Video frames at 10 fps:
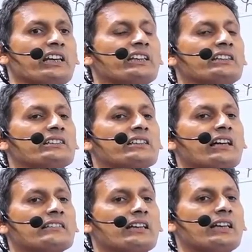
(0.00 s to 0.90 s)
एक ही
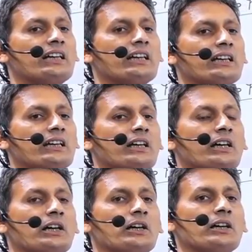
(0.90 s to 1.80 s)
जिज्ञासा है
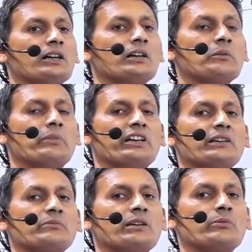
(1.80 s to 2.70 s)

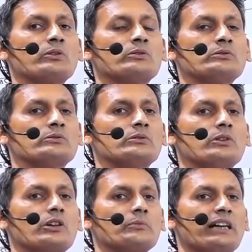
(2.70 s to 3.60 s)
बीएमडब्ल्यू
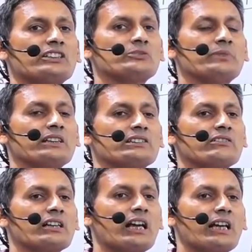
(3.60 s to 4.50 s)
और बाजू में
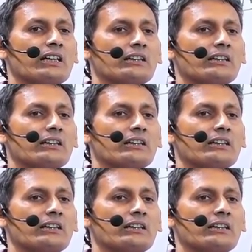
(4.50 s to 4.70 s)
ऐश्वर्या राय